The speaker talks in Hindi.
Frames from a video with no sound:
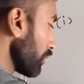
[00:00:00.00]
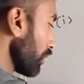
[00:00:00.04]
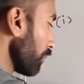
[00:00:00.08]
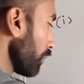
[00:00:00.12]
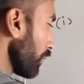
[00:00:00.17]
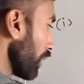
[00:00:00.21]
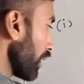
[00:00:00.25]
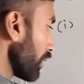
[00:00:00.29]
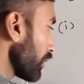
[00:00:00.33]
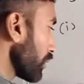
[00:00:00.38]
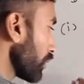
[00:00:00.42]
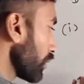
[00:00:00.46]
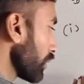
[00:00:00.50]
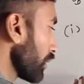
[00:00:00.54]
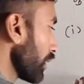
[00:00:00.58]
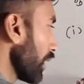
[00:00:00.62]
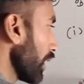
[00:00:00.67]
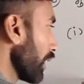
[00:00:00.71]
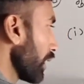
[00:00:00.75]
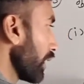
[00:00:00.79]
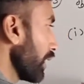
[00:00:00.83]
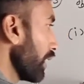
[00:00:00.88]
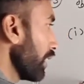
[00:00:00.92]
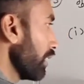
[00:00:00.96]
अपना आंसर क्या
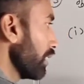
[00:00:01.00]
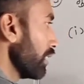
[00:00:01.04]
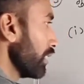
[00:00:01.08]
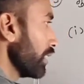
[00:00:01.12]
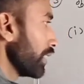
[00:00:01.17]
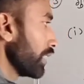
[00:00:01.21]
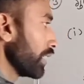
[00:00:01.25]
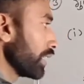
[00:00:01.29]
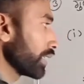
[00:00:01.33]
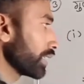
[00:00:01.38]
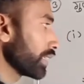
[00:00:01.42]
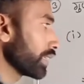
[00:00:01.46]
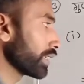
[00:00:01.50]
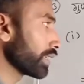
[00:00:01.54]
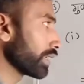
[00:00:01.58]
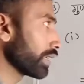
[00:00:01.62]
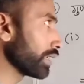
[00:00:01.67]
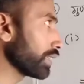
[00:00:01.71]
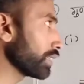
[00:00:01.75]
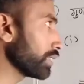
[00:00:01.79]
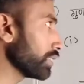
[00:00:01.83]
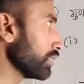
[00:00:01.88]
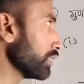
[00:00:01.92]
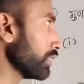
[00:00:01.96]
आएगा एक ही
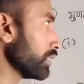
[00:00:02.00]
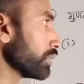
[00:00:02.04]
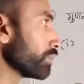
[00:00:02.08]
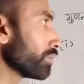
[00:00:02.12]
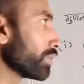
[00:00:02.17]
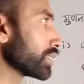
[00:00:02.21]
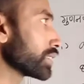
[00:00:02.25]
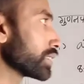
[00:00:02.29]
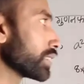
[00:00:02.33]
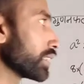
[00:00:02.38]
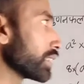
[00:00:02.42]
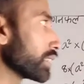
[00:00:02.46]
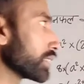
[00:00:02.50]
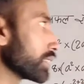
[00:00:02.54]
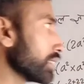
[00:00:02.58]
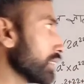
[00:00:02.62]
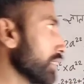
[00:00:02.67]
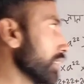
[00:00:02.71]
घात पचास